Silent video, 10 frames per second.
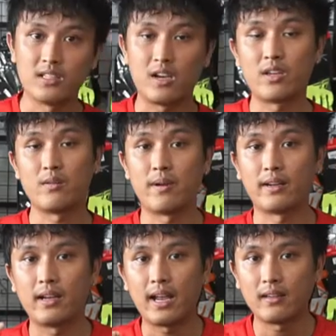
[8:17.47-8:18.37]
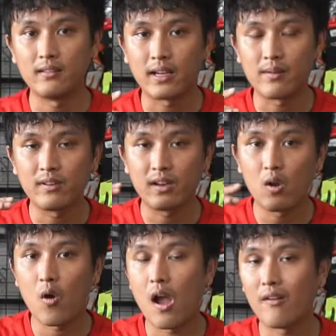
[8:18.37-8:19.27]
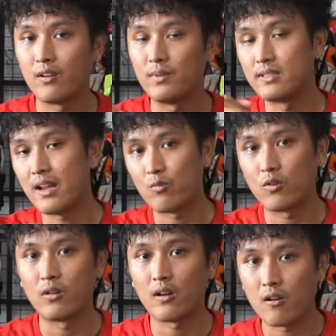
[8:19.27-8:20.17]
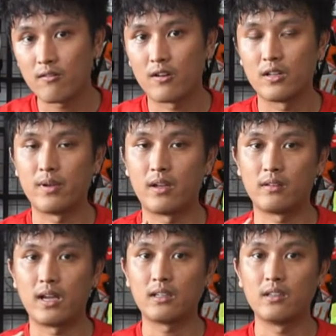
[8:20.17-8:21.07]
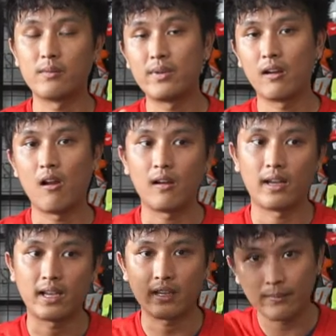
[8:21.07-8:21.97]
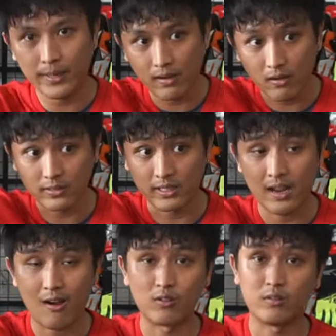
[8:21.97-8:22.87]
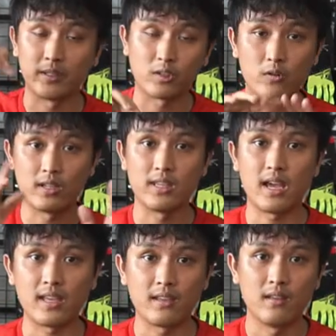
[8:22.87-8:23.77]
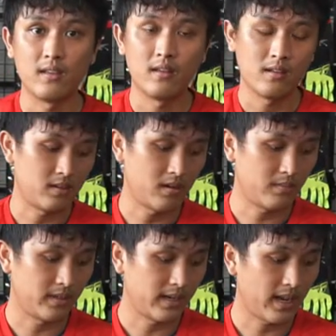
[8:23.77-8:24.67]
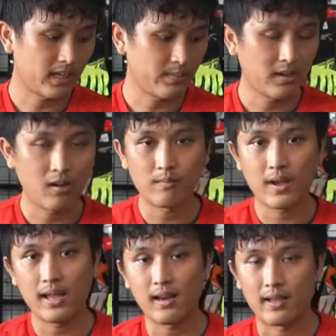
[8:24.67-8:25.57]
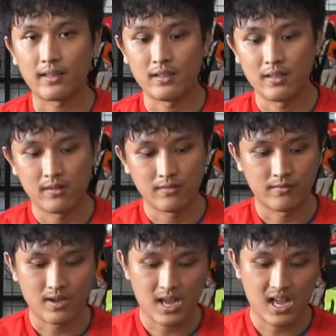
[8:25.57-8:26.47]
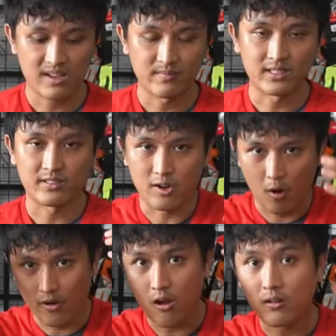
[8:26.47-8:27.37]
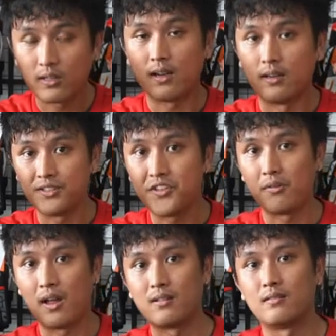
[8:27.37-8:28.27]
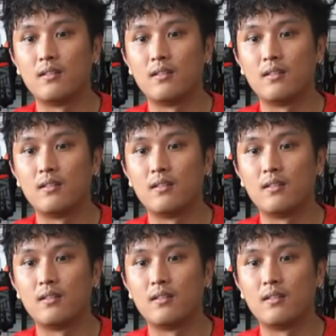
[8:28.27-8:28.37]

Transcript: sau khi mà bạn đã gắn được cái cái loa vào bên trong của cái nón rồi thì bạn gắn những cái miếng lót lại gắn cái miếng lót đỉnh đầu để mà mình cố định dây sau đó mình gắn cái miếng lót má lại và mình đội nón lên thử nhiều lần